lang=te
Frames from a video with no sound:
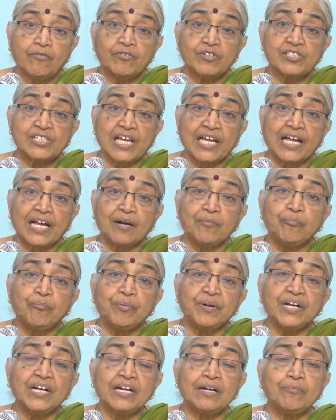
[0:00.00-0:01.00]
వాజ్
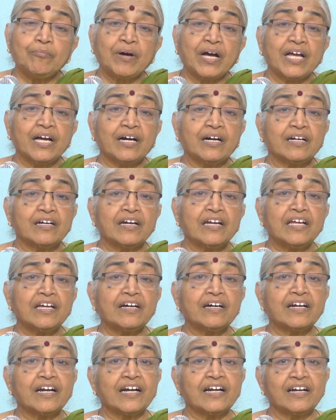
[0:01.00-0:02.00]
అకంపనీడ్ బై హర్
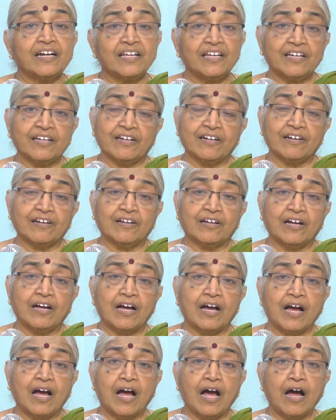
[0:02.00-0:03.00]
నియర్ అండ్ డియర్
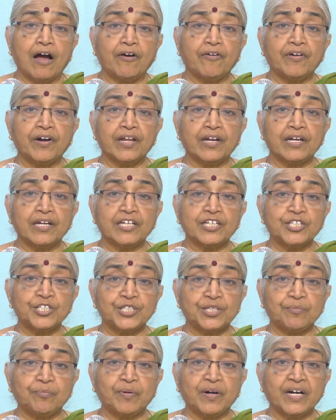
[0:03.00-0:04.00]
ఆవిడని
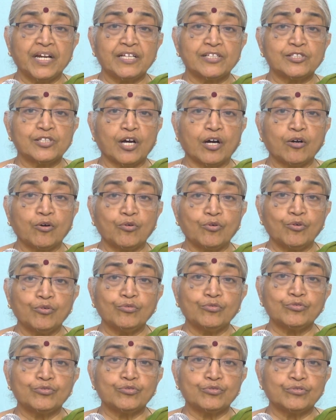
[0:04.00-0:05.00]
ఇష్టపడే
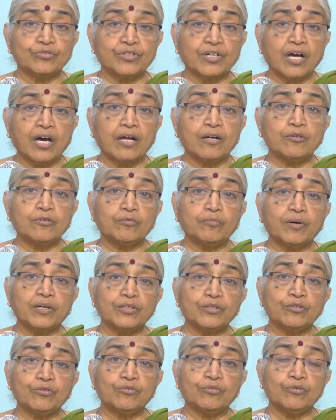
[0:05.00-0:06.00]
సఖులు చుట్టాలు
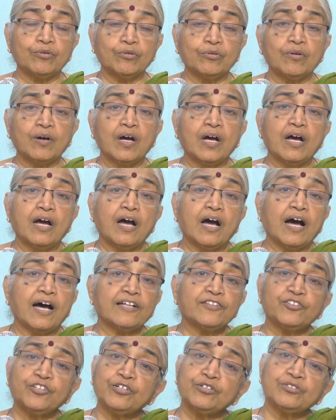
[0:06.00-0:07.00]
బంధువులు
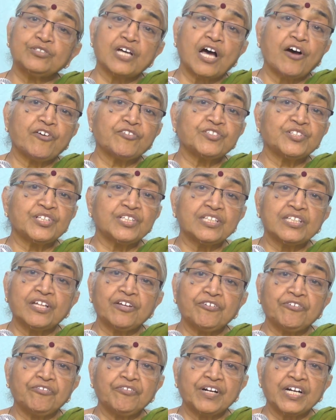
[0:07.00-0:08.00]
అందరూ
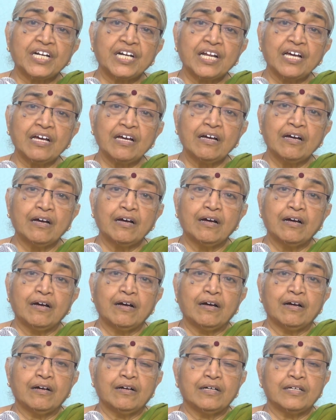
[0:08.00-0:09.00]
సావిత్రీదేవి వెంట
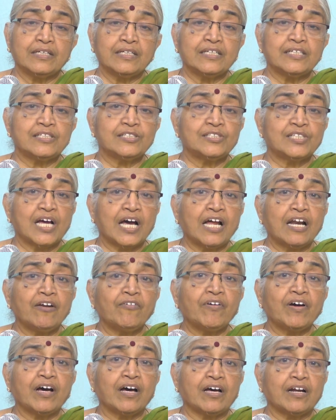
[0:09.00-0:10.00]
ఈ
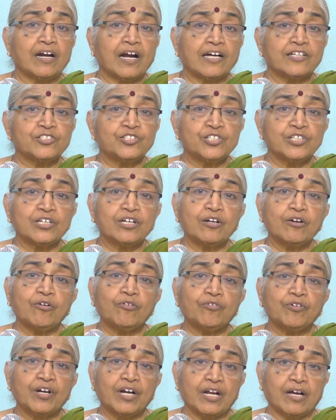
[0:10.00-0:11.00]
శాల్వ రాజ్యంలో
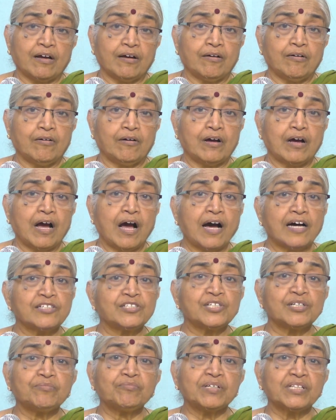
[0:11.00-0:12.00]
ఉన్న
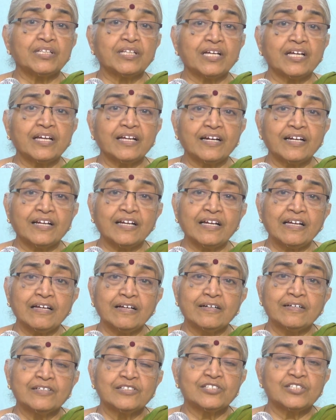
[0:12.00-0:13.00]
ఆశ్రమం దగ్గరికి
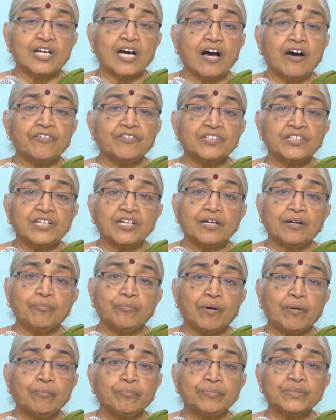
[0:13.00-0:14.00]
సావిత్రిని
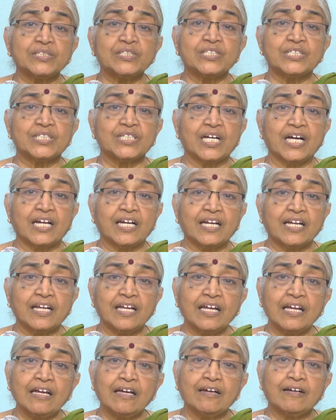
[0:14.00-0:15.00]

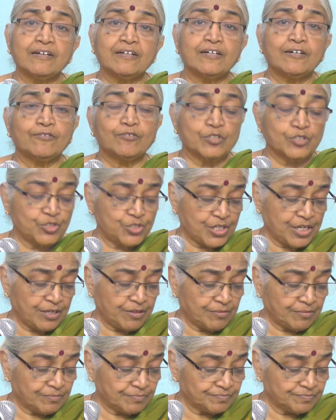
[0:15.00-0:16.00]
పంపించటానికి వచ్చారు